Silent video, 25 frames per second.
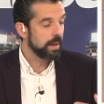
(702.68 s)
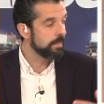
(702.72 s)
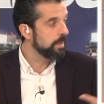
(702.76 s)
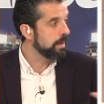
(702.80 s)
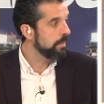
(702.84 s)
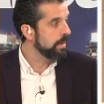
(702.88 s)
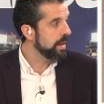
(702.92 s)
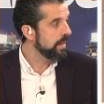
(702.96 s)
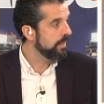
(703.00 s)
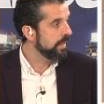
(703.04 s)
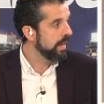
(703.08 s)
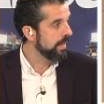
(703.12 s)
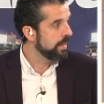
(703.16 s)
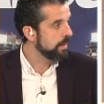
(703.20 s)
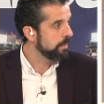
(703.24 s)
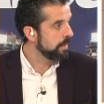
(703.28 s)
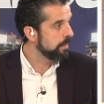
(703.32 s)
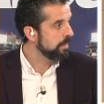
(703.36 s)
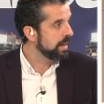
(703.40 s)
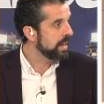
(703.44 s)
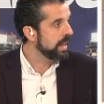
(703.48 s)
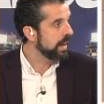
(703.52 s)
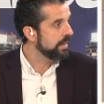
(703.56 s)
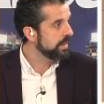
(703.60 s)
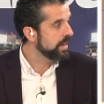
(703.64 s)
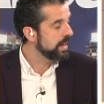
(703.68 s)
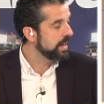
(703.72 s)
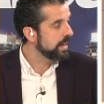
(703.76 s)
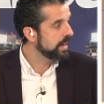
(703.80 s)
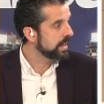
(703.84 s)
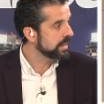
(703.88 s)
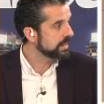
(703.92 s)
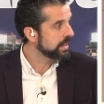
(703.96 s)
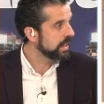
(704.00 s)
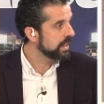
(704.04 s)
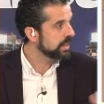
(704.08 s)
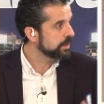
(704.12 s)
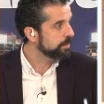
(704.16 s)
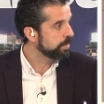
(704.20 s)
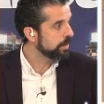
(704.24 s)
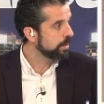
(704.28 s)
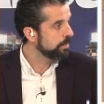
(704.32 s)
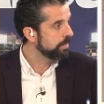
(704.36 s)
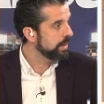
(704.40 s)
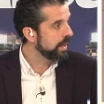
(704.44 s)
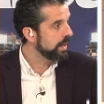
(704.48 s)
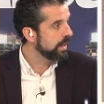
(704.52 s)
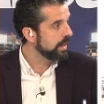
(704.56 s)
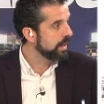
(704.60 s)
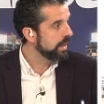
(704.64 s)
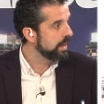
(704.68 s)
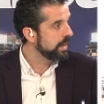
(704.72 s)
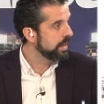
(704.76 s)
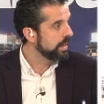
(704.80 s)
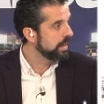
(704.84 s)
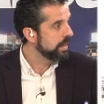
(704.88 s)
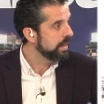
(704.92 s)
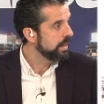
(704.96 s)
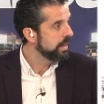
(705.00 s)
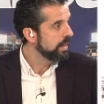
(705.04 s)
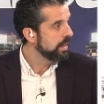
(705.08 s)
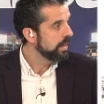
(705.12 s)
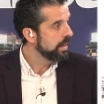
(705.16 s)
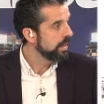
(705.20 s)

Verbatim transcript: vivienda, de vivir allí y que se les propie y...